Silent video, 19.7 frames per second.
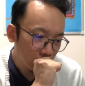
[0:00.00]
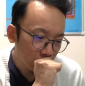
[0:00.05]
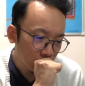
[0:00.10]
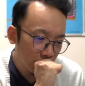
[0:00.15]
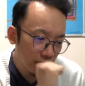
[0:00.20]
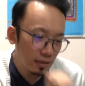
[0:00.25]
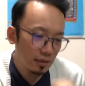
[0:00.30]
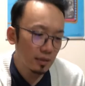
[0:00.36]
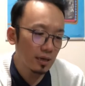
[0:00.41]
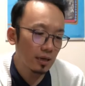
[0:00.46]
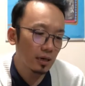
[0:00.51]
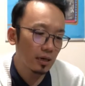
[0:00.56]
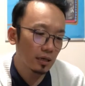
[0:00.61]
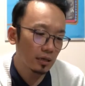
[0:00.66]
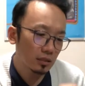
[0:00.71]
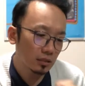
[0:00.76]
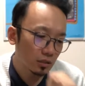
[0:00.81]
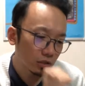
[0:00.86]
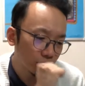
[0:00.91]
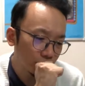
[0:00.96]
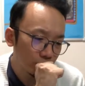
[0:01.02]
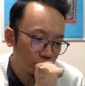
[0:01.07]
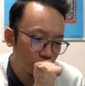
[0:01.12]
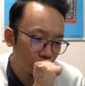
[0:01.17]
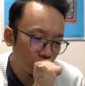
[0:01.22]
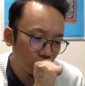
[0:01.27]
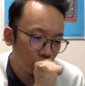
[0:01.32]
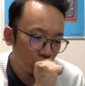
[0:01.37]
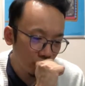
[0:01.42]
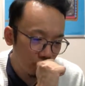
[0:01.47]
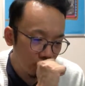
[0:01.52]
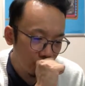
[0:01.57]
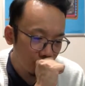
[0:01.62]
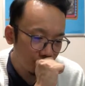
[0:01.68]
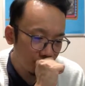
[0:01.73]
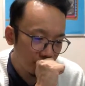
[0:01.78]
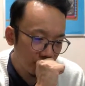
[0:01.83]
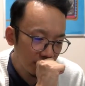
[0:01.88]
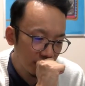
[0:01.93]
展覧会終了
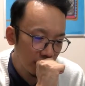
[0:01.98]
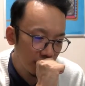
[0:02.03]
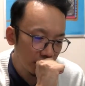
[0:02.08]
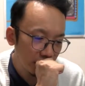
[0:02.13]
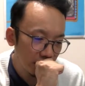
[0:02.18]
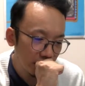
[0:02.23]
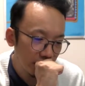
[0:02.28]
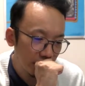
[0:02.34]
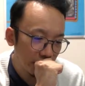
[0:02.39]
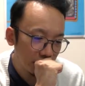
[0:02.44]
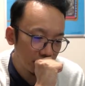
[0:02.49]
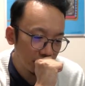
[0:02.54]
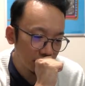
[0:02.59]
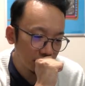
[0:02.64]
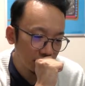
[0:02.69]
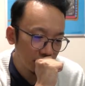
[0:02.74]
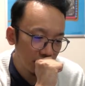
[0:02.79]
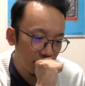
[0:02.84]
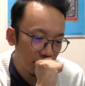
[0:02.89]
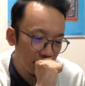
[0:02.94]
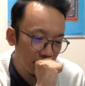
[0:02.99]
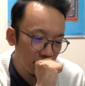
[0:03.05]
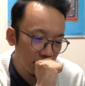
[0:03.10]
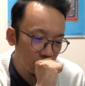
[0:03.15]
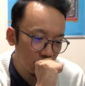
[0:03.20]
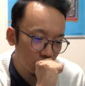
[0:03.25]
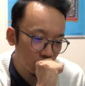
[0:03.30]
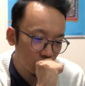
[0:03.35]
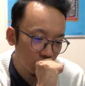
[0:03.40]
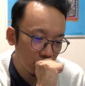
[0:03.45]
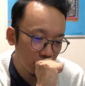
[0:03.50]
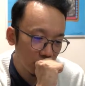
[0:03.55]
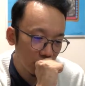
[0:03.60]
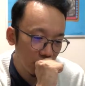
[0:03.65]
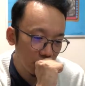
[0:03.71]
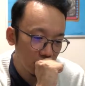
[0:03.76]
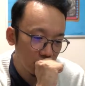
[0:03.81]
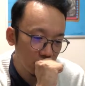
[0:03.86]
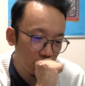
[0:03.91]
後県議会で不快などと批
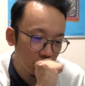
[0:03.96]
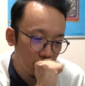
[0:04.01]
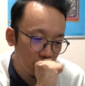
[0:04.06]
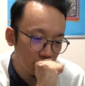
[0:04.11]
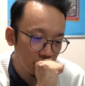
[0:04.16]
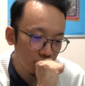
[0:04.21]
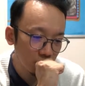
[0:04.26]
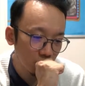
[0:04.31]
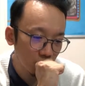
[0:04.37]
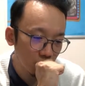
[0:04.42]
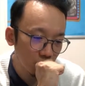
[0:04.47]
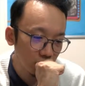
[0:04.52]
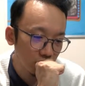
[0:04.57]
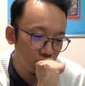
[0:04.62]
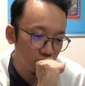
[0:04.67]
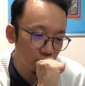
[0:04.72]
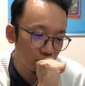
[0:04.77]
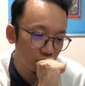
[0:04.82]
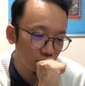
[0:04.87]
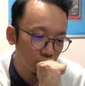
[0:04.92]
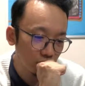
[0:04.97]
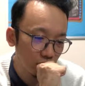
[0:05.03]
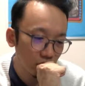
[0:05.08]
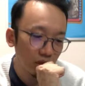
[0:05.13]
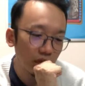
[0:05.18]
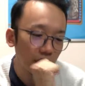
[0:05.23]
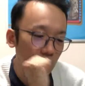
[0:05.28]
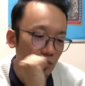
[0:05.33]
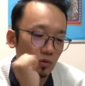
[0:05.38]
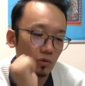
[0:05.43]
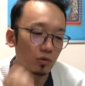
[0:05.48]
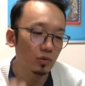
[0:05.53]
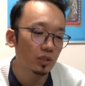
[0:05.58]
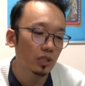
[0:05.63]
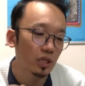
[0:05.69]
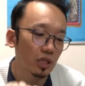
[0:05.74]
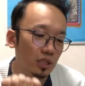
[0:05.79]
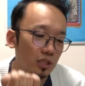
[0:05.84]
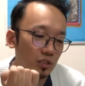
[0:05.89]
判され地元新聞も天皇
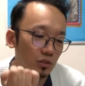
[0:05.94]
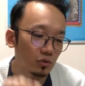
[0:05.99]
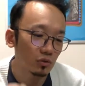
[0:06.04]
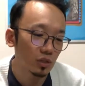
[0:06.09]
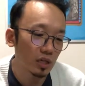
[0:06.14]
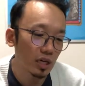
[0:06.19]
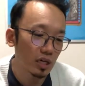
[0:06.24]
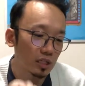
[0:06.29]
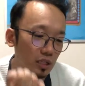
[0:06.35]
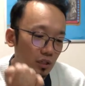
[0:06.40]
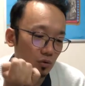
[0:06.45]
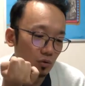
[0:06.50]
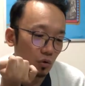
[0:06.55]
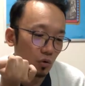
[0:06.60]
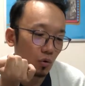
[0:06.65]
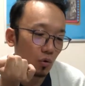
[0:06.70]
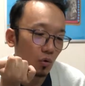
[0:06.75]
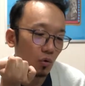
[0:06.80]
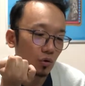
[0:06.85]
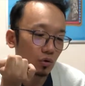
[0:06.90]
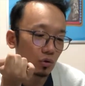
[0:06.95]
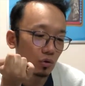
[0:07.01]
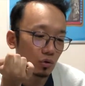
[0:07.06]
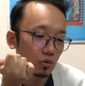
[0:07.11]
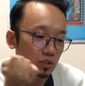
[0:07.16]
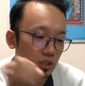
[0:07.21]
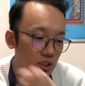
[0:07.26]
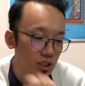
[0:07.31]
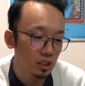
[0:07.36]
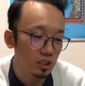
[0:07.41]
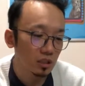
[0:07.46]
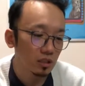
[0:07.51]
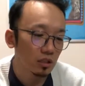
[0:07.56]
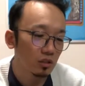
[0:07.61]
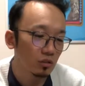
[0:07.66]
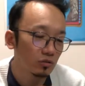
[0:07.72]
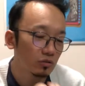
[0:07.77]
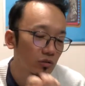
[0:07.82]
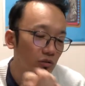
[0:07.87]
茶菓子不快などと報道し、は
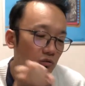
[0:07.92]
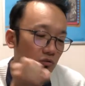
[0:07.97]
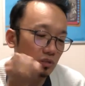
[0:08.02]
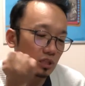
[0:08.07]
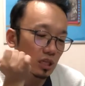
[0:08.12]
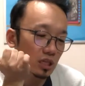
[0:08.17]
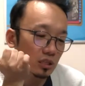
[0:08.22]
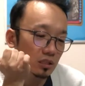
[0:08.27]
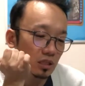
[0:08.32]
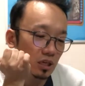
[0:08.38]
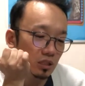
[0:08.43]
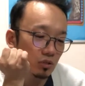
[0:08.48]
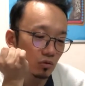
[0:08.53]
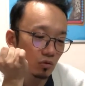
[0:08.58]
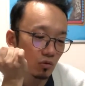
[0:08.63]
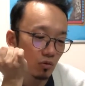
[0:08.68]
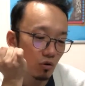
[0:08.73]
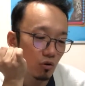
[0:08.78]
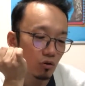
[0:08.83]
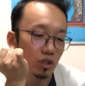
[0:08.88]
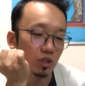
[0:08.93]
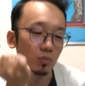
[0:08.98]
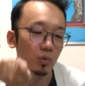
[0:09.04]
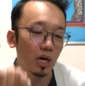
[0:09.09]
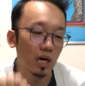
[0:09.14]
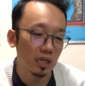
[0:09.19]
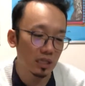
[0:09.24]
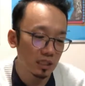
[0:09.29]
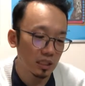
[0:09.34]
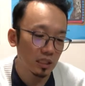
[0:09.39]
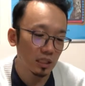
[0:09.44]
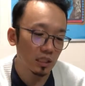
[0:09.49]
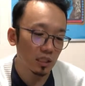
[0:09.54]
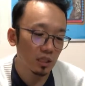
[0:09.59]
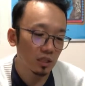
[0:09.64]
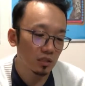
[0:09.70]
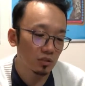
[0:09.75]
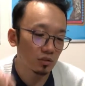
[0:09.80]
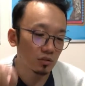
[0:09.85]
い、右翼団体の抗議もあり、う
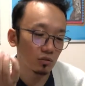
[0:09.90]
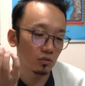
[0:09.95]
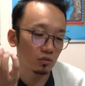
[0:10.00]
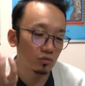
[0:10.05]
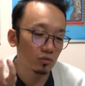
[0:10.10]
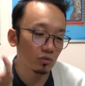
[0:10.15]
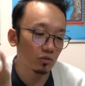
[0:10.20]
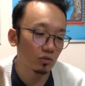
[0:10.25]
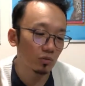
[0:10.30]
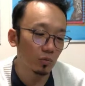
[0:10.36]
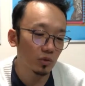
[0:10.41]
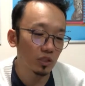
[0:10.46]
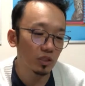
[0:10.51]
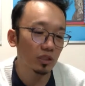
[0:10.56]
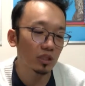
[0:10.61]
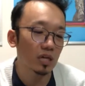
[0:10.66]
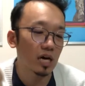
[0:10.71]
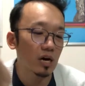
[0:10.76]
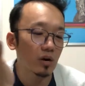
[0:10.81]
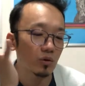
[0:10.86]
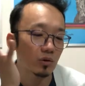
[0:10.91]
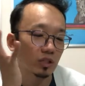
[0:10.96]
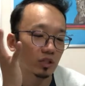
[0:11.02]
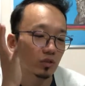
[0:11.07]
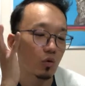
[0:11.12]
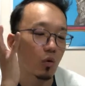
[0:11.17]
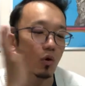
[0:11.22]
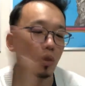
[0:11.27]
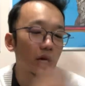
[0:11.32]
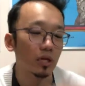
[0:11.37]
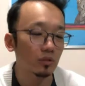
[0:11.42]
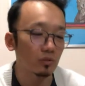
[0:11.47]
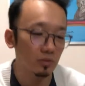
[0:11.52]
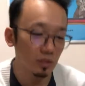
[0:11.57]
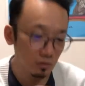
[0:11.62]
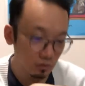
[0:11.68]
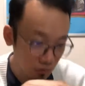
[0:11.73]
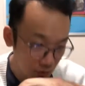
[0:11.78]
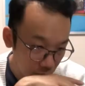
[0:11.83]
ん、図録とともに非公開と
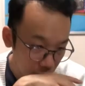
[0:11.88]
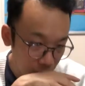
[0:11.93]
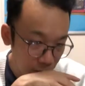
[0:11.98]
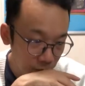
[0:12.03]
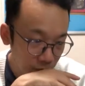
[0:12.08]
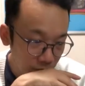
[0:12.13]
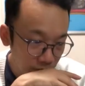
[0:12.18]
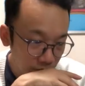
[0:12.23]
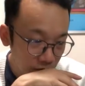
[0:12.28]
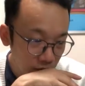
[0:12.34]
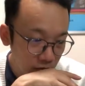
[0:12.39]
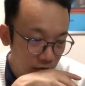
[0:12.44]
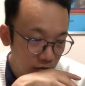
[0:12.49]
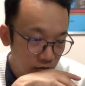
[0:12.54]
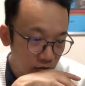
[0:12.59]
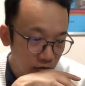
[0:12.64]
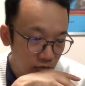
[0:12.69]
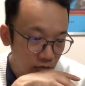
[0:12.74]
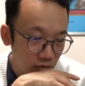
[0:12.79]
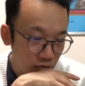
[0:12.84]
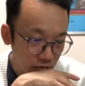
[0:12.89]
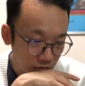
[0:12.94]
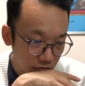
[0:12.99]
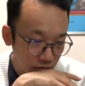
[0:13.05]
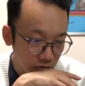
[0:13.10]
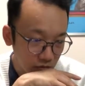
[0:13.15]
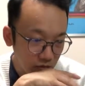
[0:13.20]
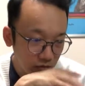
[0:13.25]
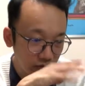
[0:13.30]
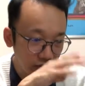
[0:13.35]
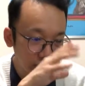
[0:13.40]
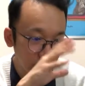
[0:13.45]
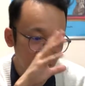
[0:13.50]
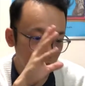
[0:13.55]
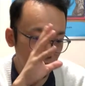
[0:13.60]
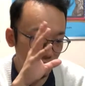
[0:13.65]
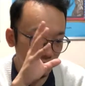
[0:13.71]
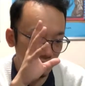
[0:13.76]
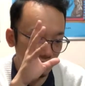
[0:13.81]
なるとあ非公開になった、うんそれ
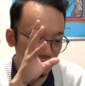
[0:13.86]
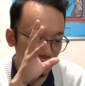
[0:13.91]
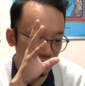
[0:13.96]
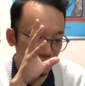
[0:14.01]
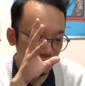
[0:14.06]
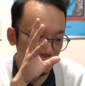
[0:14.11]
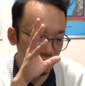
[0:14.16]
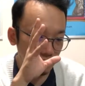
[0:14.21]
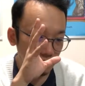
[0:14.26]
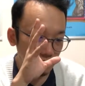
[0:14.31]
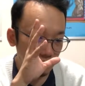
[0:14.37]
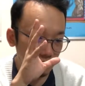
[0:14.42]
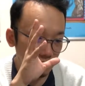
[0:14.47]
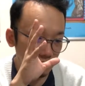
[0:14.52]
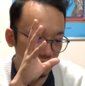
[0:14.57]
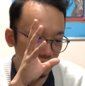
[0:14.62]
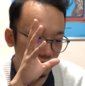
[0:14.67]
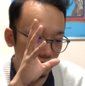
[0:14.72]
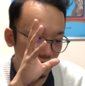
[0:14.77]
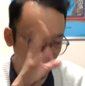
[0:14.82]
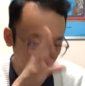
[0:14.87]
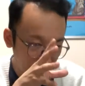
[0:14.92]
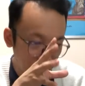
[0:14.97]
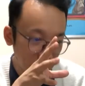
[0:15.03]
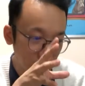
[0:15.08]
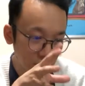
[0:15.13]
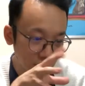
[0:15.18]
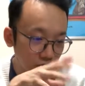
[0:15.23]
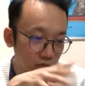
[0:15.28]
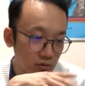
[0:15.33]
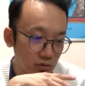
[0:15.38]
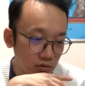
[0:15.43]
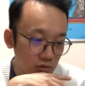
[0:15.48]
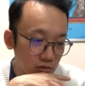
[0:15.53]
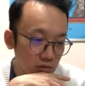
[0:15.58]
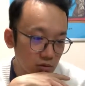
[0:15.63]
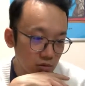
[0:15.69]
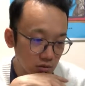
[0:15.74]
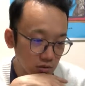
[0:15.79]
は富山富山の富
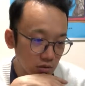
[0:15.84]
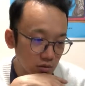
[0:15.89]
山で